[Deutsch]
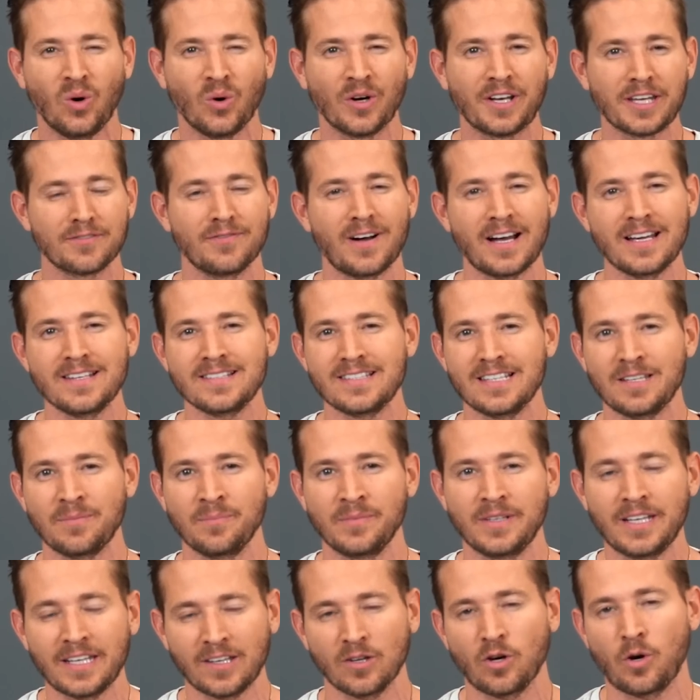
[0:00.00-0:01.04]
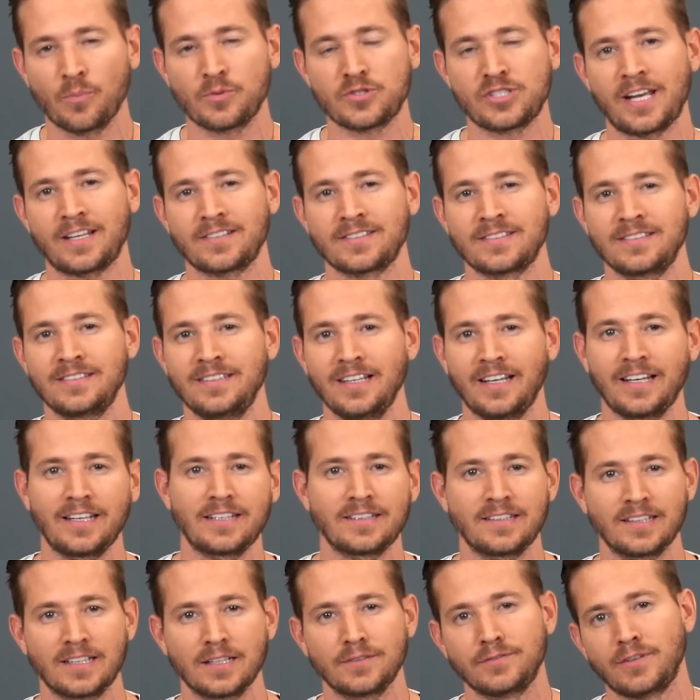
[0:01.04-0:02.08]
und ich weiß eben nicht, ob Jackson die
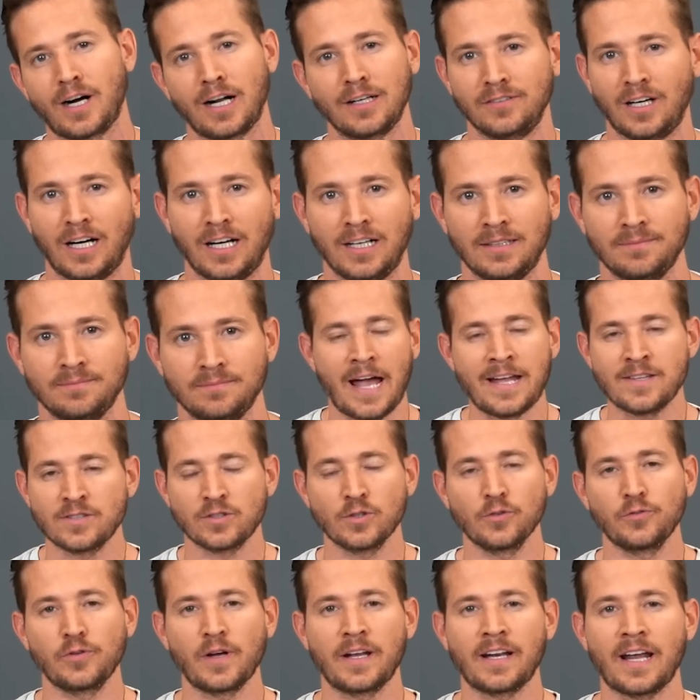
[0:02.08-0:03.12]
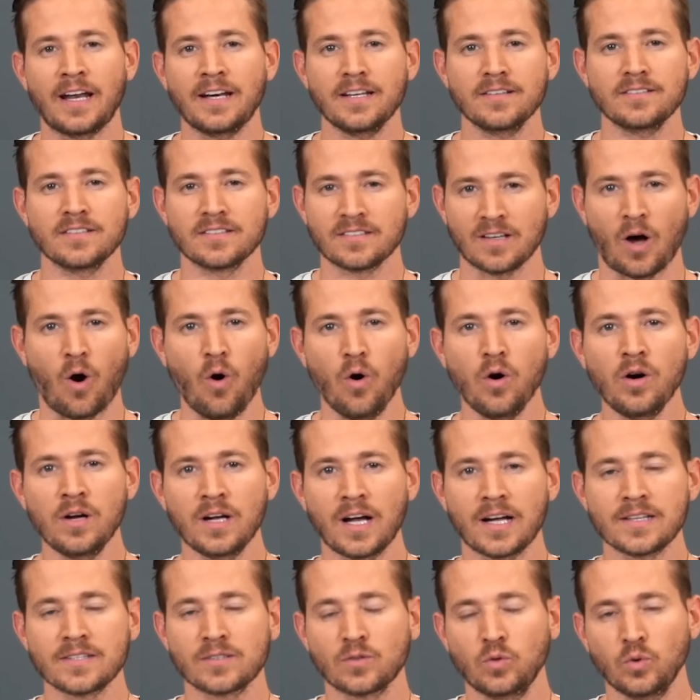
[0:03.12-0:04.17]
richtige Wahl war. Enzo Fernandes ist auch ein
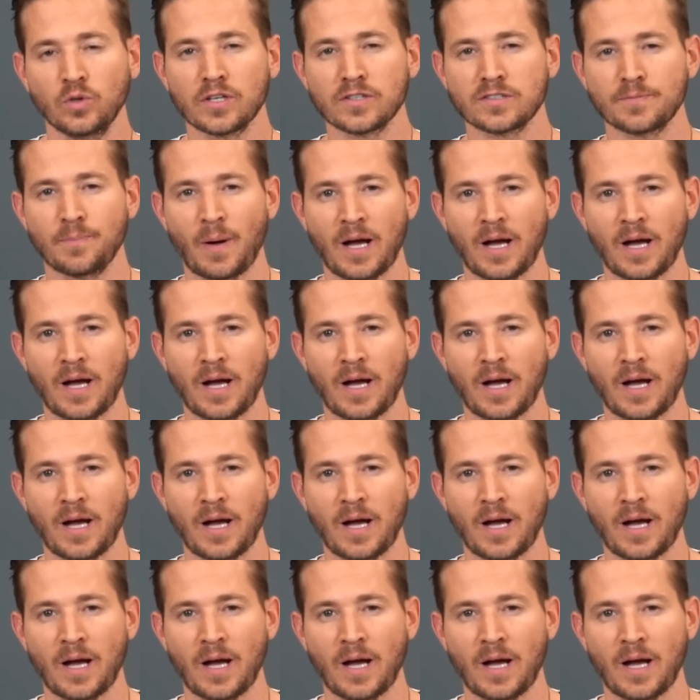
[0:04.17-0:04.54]
ganz gutes